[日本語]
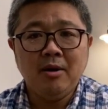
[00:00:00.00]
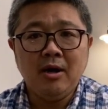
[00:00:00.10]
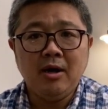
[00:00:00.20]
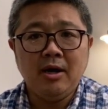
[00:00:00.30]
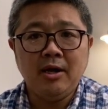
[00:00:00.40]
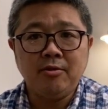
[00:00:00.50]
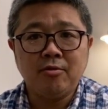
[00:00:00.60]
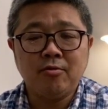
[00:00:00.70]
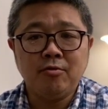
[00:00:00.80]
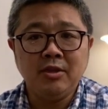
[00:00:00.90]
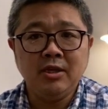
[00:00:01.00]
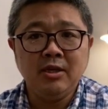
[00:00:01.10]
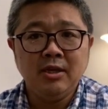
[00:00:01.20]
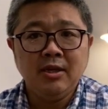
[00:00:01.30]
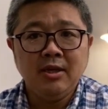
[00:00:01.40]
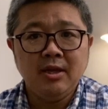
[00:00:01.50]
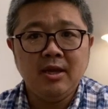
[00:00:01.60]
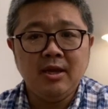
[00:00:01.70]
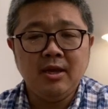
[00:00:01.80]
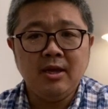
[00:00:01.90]
まあ、あのそこに、
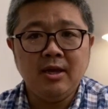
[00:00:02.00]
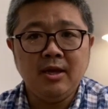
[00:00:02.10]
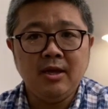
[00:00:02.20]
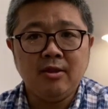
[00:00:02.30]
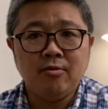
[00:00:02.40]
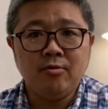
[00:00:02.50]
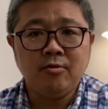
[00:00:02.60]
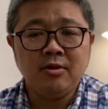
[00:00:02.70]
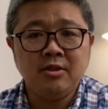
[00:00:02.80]
えーと、